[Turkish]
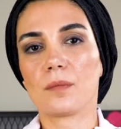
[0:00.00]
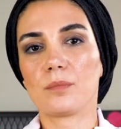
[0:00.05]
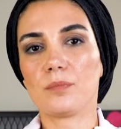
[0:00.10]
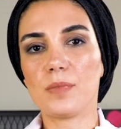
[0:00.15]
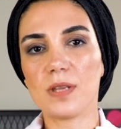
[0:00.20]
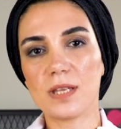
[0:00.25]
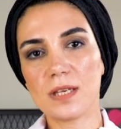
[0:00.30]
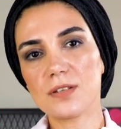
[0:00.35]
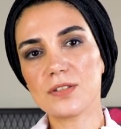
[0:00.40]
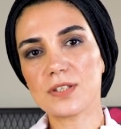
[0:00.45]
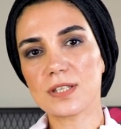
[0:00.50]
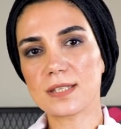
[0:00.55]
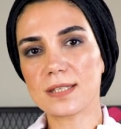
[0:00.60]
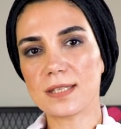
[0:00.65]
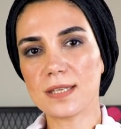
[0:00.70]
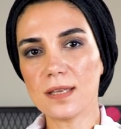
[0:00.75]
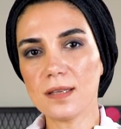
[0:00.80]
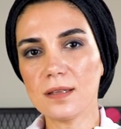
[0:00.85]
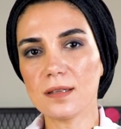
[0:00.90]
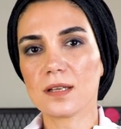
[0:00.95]

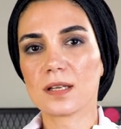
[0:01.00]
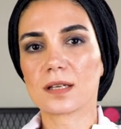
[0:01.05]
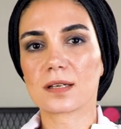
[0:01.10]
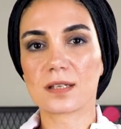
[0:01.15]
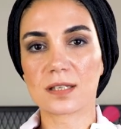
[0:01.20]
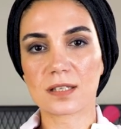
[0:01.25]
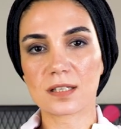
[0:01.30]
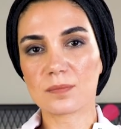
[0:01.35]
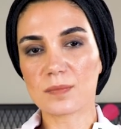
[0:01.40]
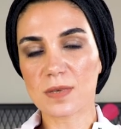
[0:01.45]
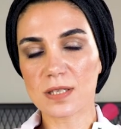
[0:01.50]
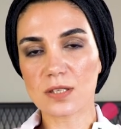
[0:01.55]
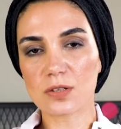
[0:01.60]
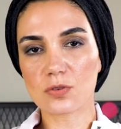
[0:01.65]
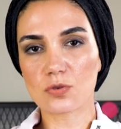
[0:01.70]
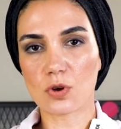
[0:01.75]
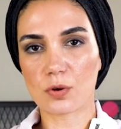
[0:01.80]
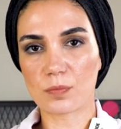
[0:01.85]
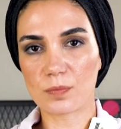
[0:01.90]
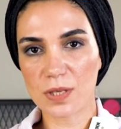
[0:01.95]
Birincisi kırılması
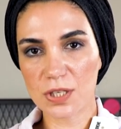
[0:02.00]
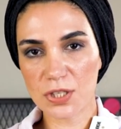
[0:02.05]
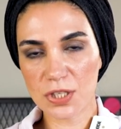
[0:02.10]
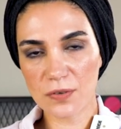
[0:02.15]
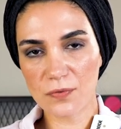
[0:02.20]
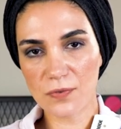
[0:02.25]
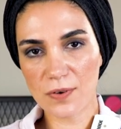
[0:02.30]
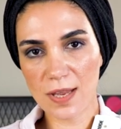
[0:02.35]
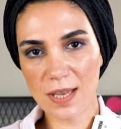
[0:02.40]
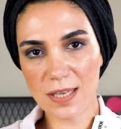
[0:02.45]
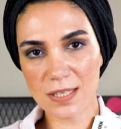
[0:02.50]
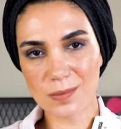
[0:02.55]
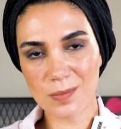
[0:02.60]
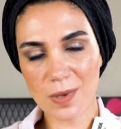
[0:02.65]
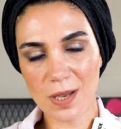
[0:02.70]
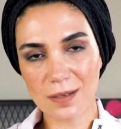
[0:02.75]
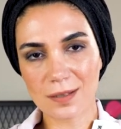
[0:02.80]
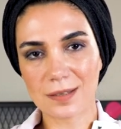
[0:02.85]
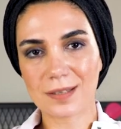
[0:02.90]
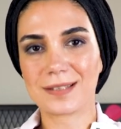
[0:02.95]
zor bir şifre
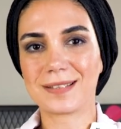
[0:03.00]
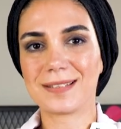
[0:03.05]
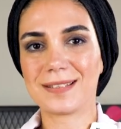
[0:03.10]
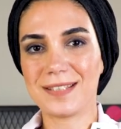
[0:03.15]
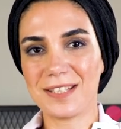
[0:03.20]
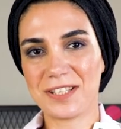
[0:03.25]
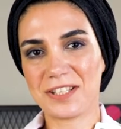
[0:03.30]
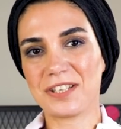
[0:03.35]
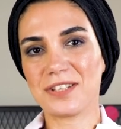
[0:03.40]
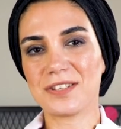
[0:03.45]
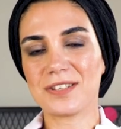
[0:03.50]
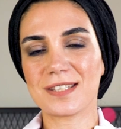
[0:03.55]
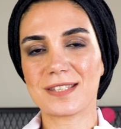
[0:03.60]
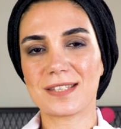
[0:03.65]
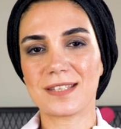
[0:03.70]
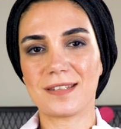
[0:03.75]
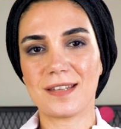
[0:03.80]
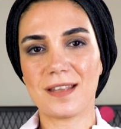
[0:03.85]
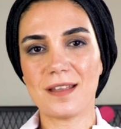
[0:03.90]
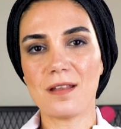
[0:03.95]
yazmak,
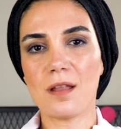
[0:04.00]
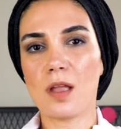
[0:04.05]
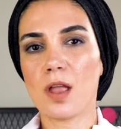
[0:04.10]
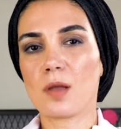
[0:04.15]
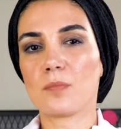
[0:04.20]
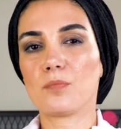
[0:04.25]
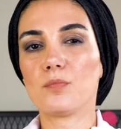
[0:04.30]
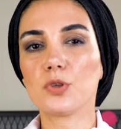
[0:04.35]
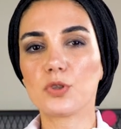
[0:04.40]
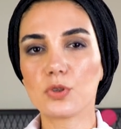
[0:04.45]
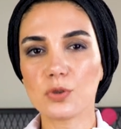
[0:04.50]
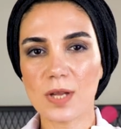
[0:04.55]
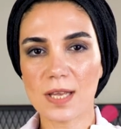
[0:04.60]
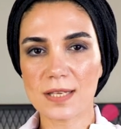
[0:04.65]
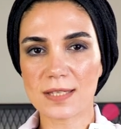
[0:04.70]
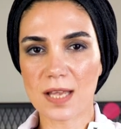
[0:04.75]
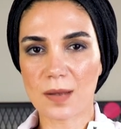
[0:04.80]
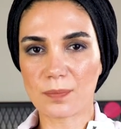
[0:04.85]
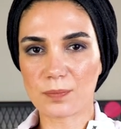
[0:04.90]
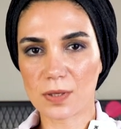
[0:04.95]
ikincisi de bütün
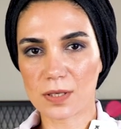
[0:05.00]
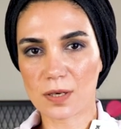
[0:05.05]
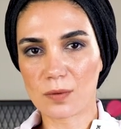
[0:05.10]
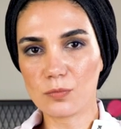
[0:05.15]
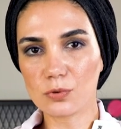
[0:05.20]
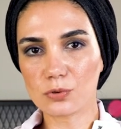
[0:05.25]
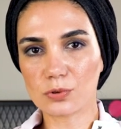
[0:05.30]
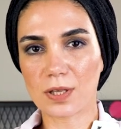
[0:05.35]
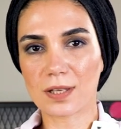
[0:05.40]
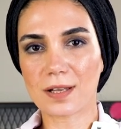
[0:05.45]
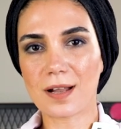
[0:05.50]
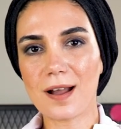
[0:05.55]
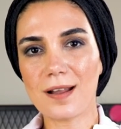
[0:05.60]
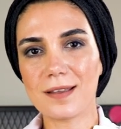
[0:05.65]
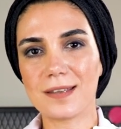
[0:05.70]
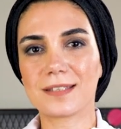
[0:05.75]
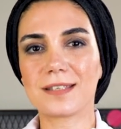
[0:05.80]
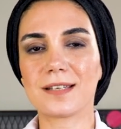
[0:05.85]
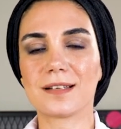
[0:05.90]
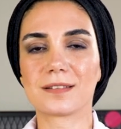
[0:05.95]
hesaplara mutlaka
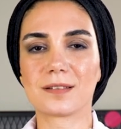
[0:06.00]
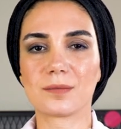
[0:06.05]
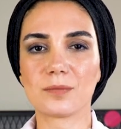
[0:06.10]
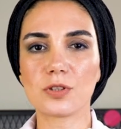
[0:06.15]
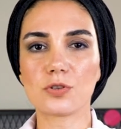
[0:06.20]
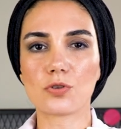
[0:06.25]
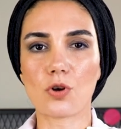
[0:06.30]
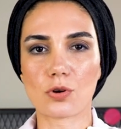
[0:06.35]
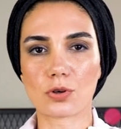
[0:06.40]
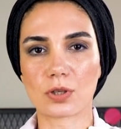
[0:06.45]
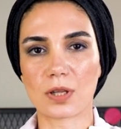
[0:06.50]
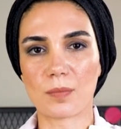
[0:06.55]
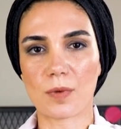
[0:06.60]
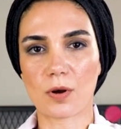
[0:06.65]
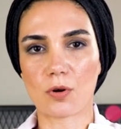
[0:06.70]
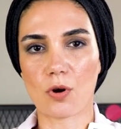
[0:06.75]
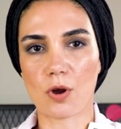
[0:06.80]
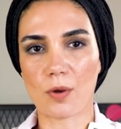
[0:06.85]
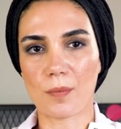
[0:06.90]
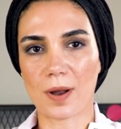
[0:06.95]
iki adımlı doğrulama
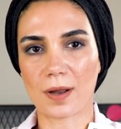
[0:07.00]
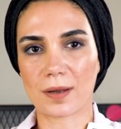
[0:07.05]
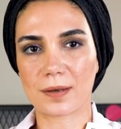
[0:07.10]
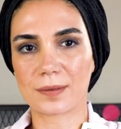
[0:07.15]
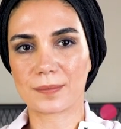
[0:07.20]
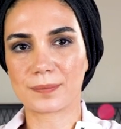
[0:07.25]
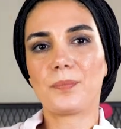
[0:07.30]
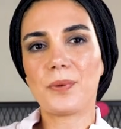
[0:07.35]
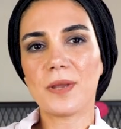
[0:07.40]
koymak.